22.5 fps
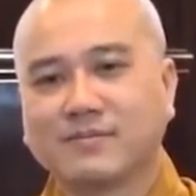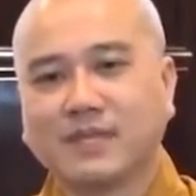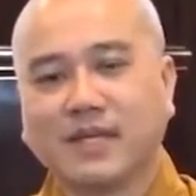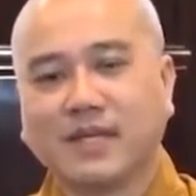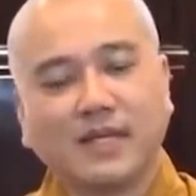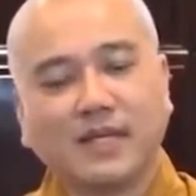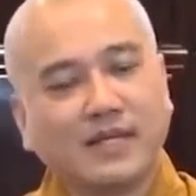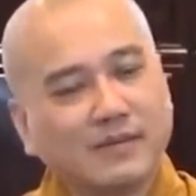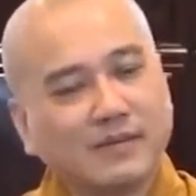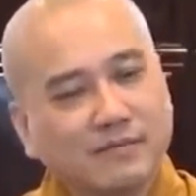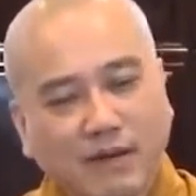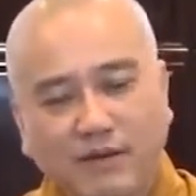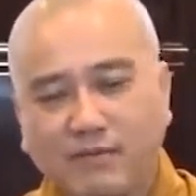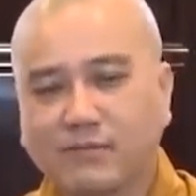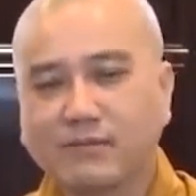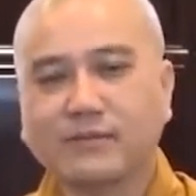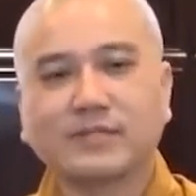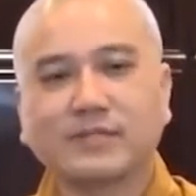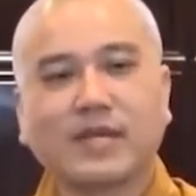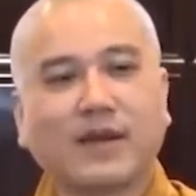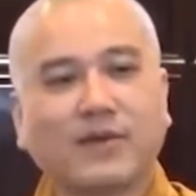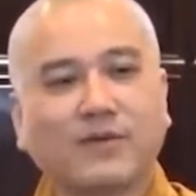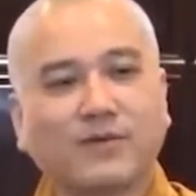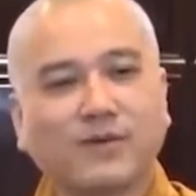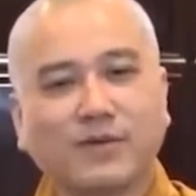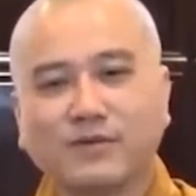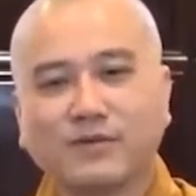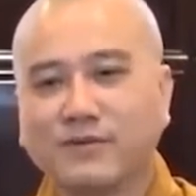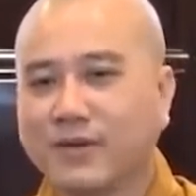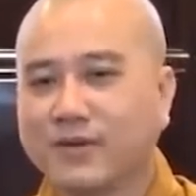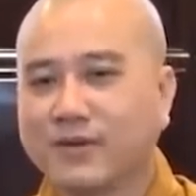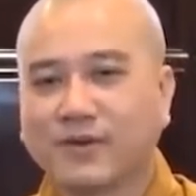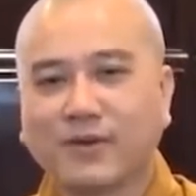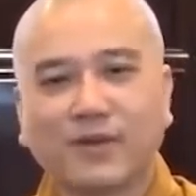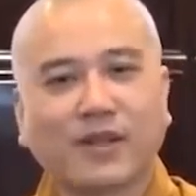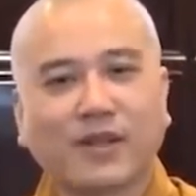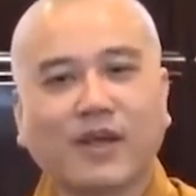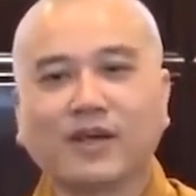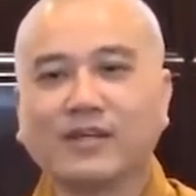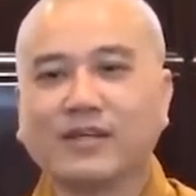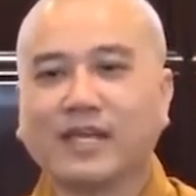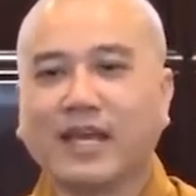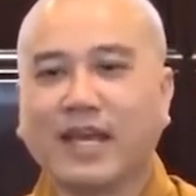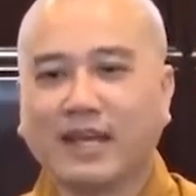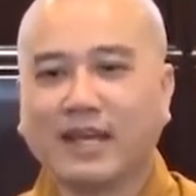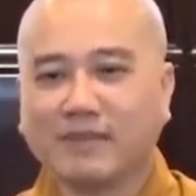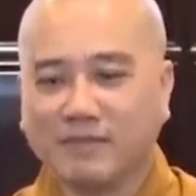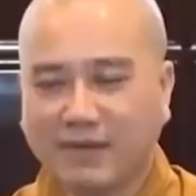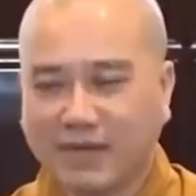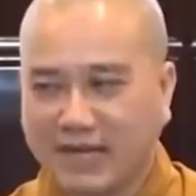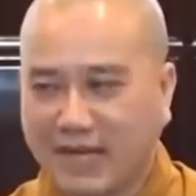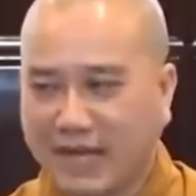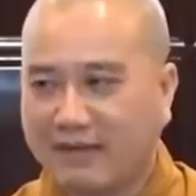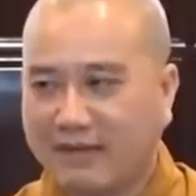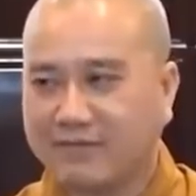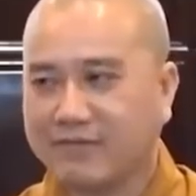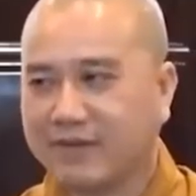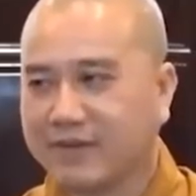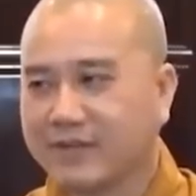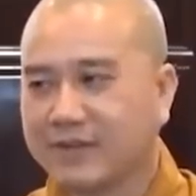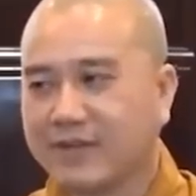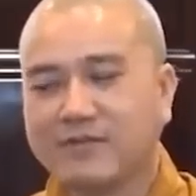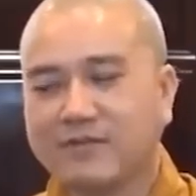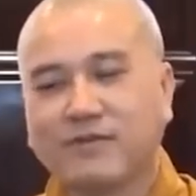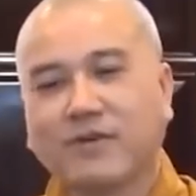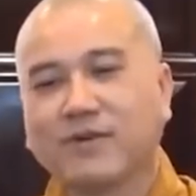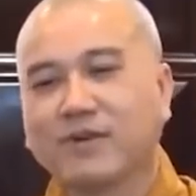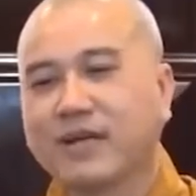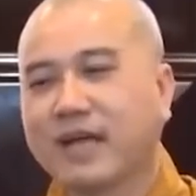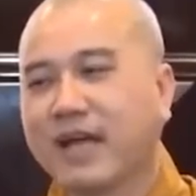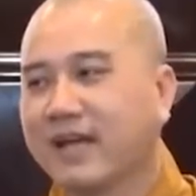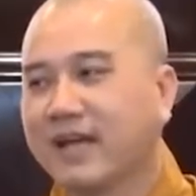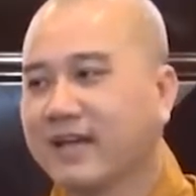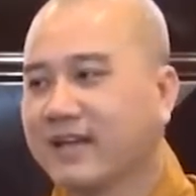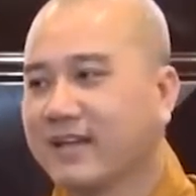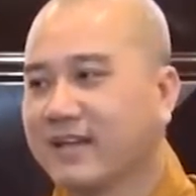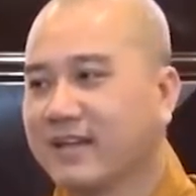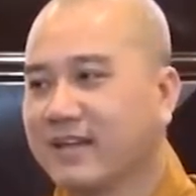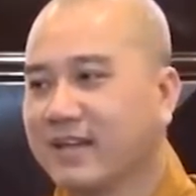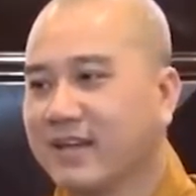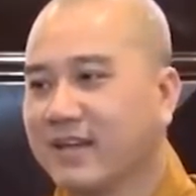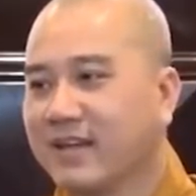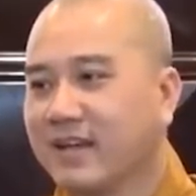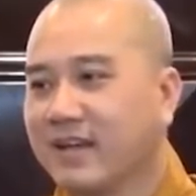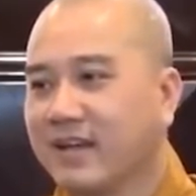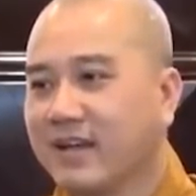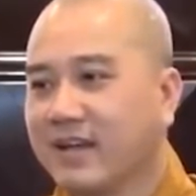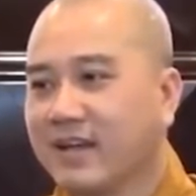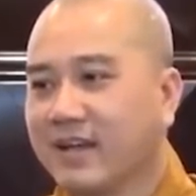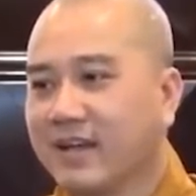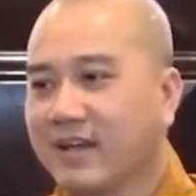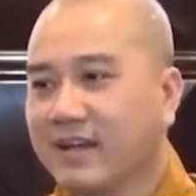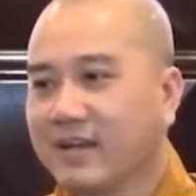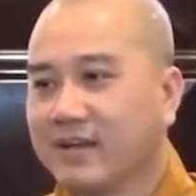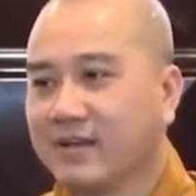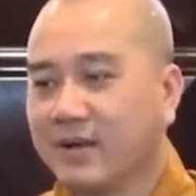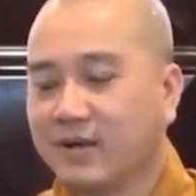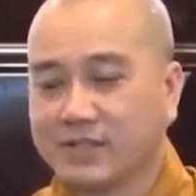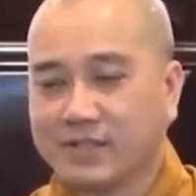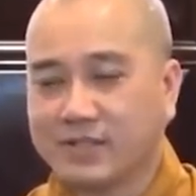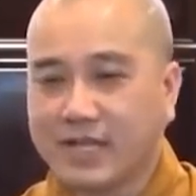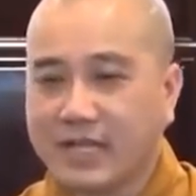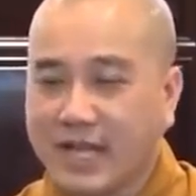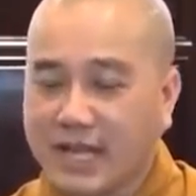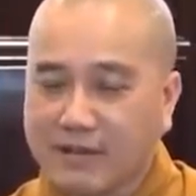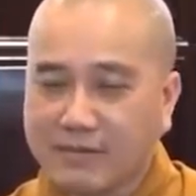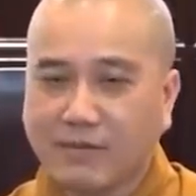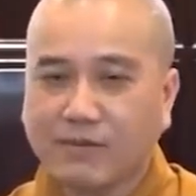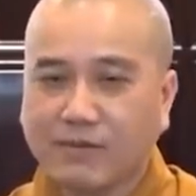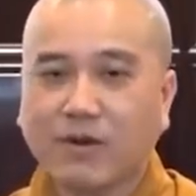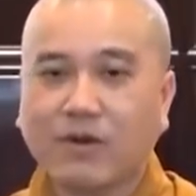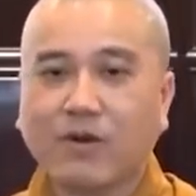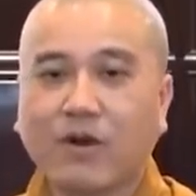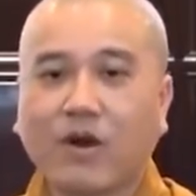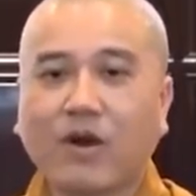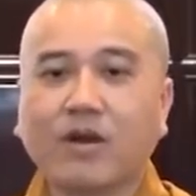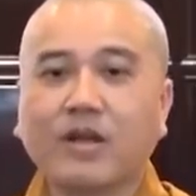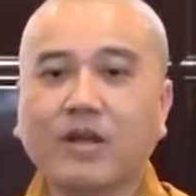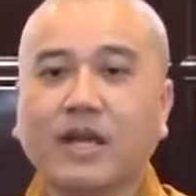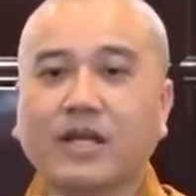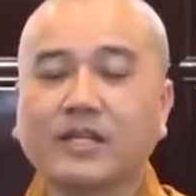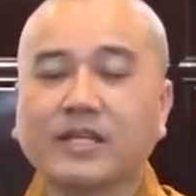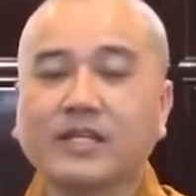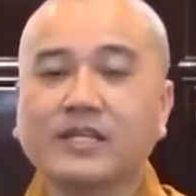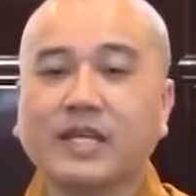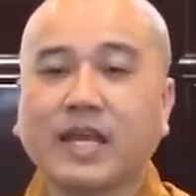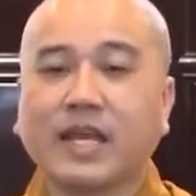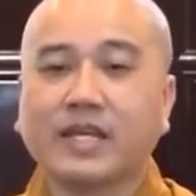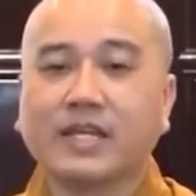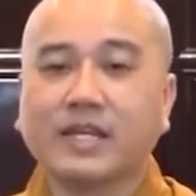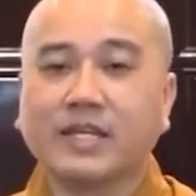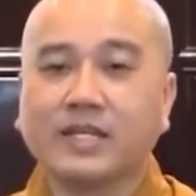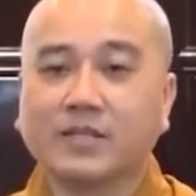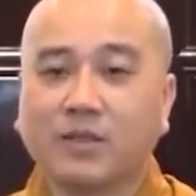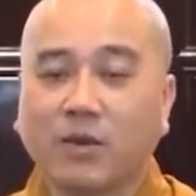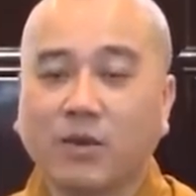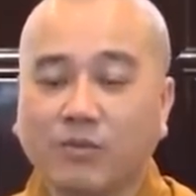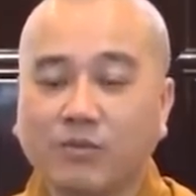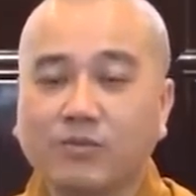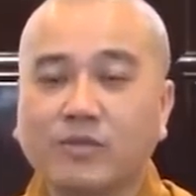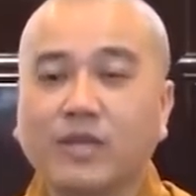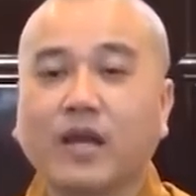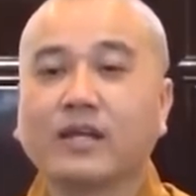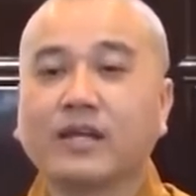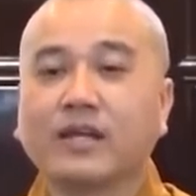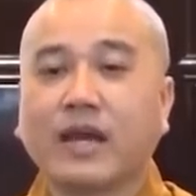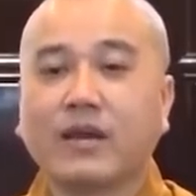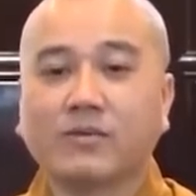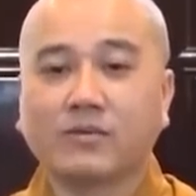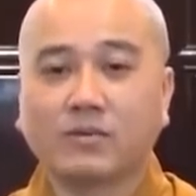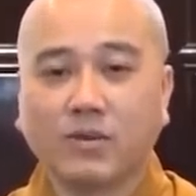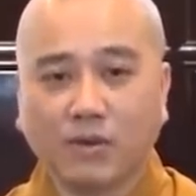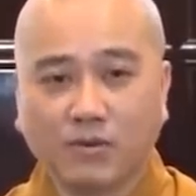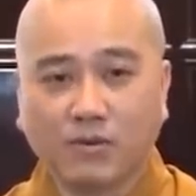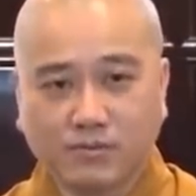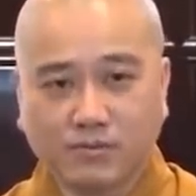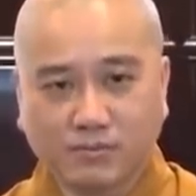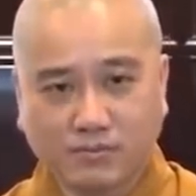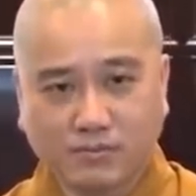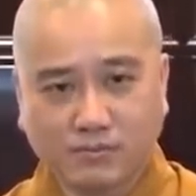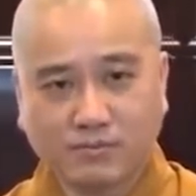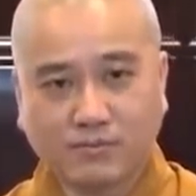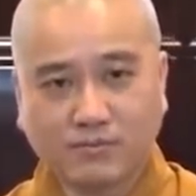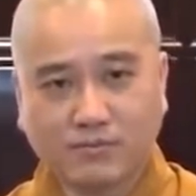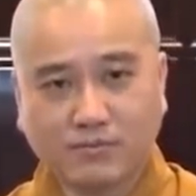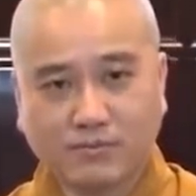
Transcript: Chỉ mong sao quý vị có thời gian mình làm việc đó mỗi ngày. Rồi sẽ đặt một câu hỏi là như vậy thì tụng giờ nào tốt?